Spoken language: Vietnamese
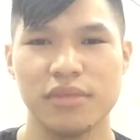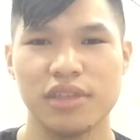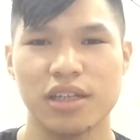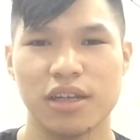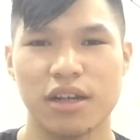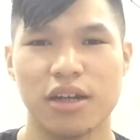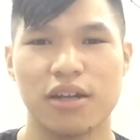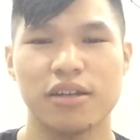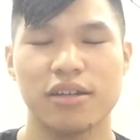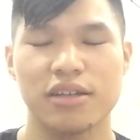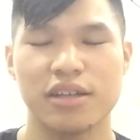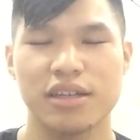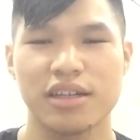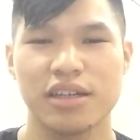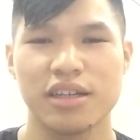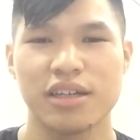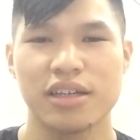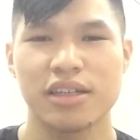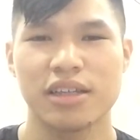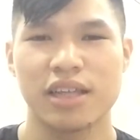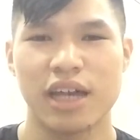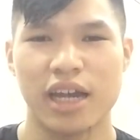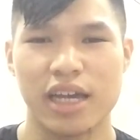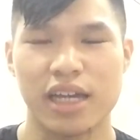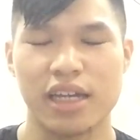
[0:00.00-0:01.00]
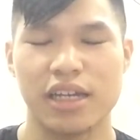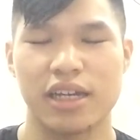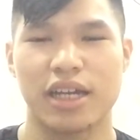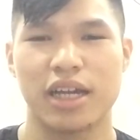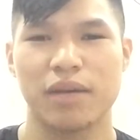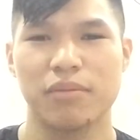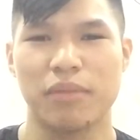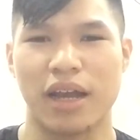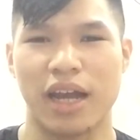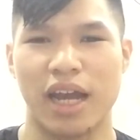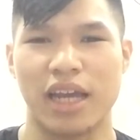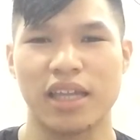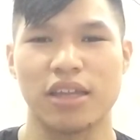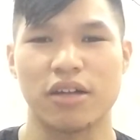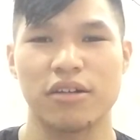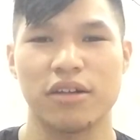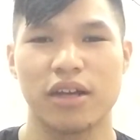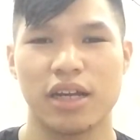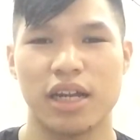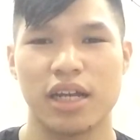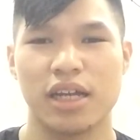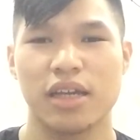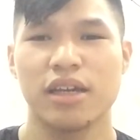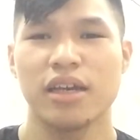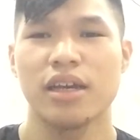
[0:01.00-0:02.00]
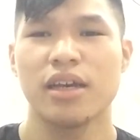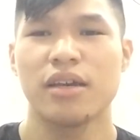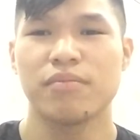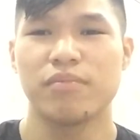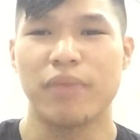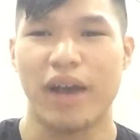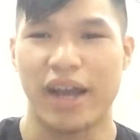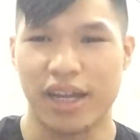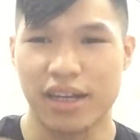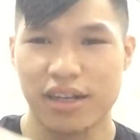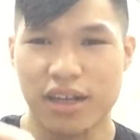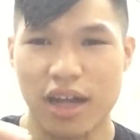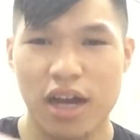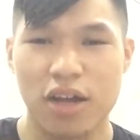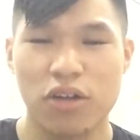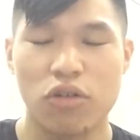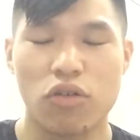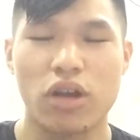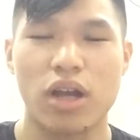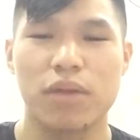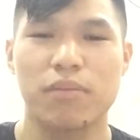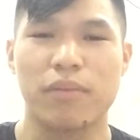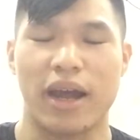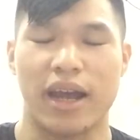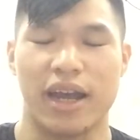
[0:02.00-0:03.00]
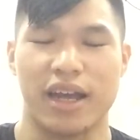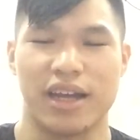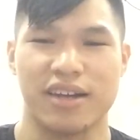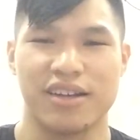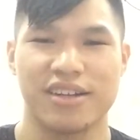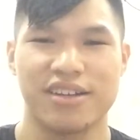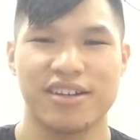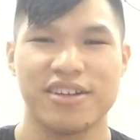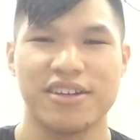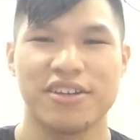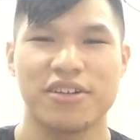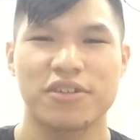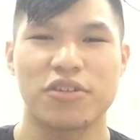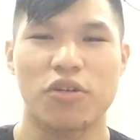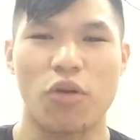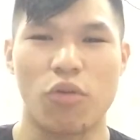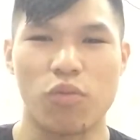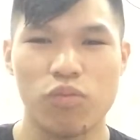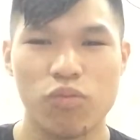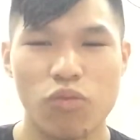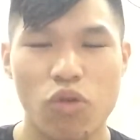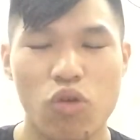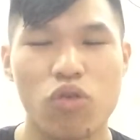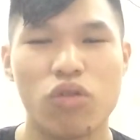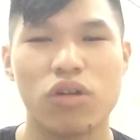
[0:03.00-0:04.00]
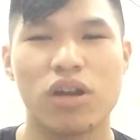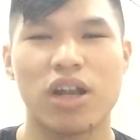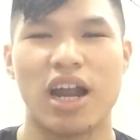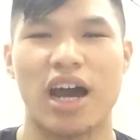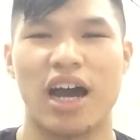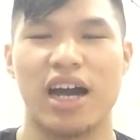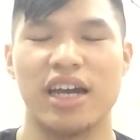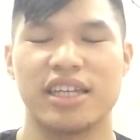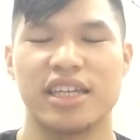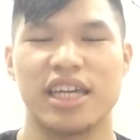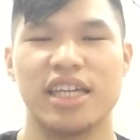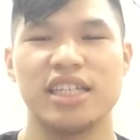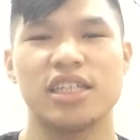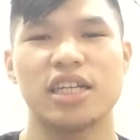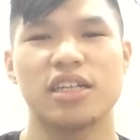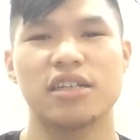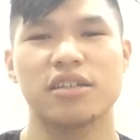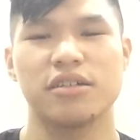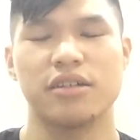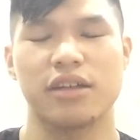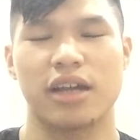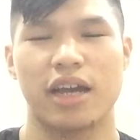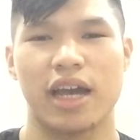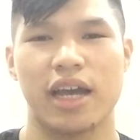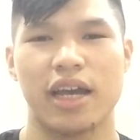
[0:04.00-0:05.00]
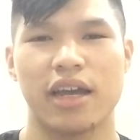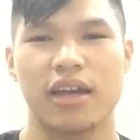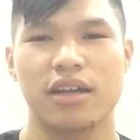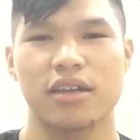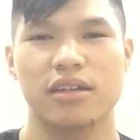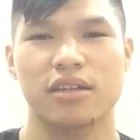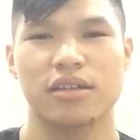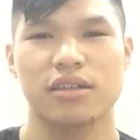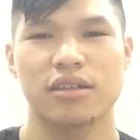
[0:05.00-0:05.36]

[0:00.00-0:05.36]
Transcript: Đó. Thì các bạn hãy tự nghĩ đi, bản thân của các bạn cũng buông lời chỉ trích người khác.